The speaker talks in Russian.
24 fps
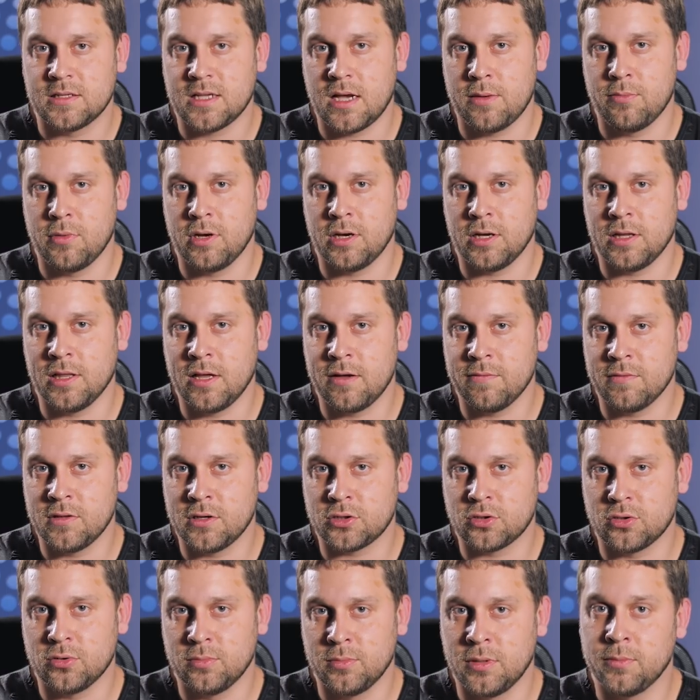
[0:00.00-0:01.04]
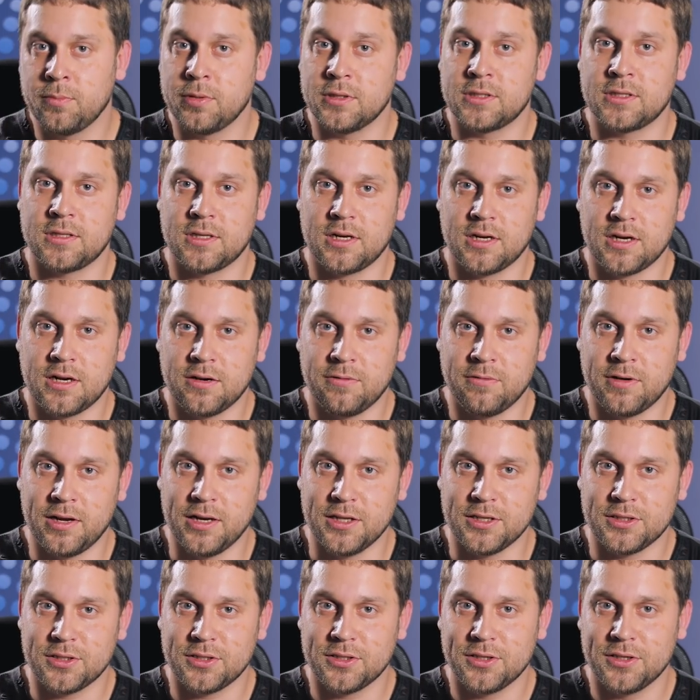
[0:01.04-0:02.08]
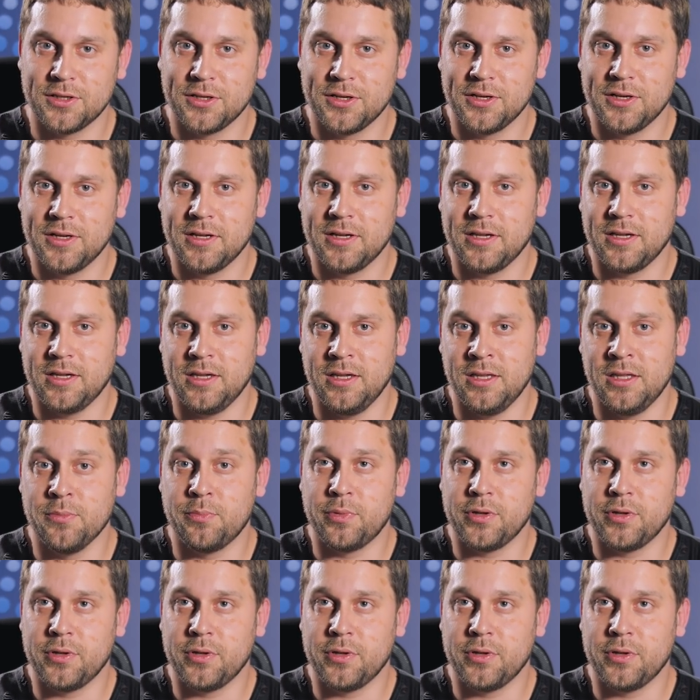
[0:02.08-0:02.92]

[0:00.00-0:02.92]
Самое главное, что мы подстраховались и не